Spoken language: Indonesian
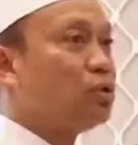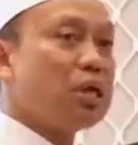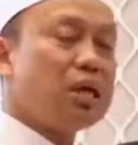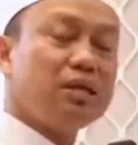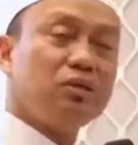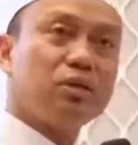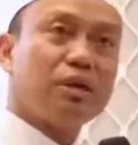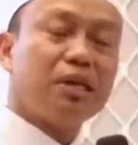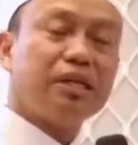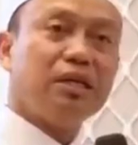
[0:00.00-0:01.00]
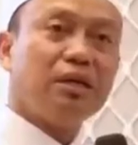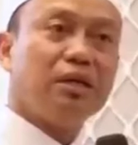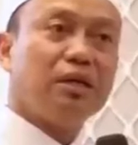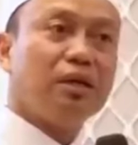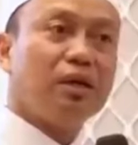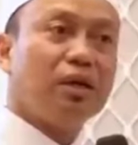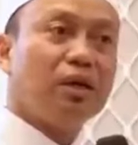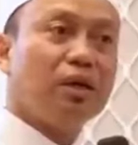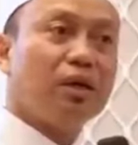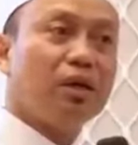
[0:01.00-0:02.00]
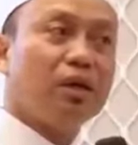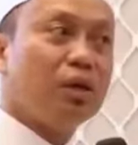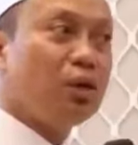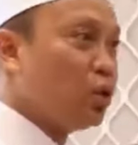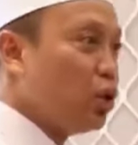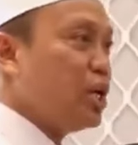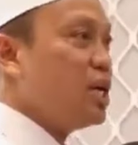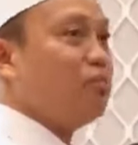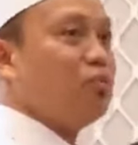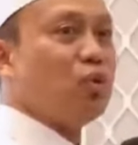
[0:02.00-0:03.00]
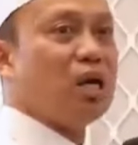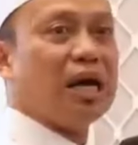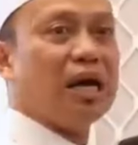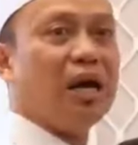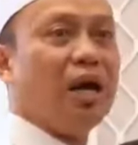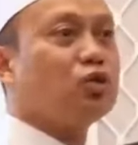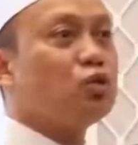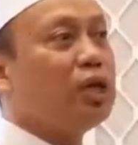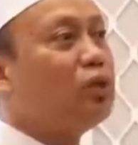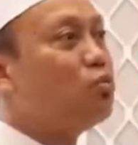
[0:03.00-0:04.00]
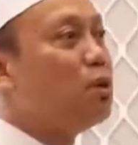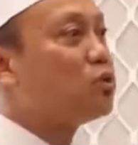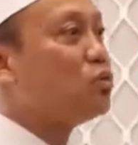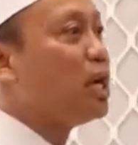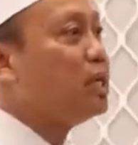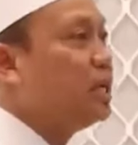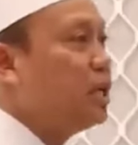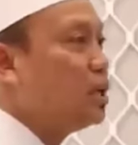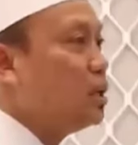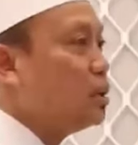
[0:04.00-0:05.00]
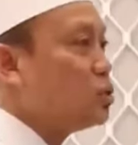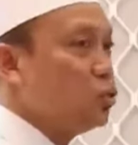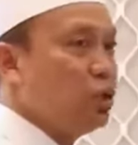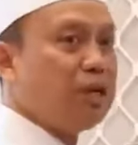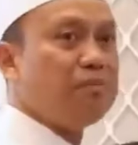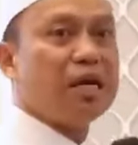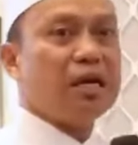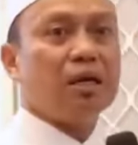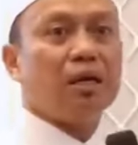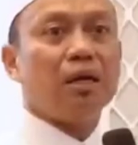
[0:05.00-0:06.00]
sudah lagi itu siapa lagi? Nurdin Abdullah. Sudah itu masuk lagi Sudirman.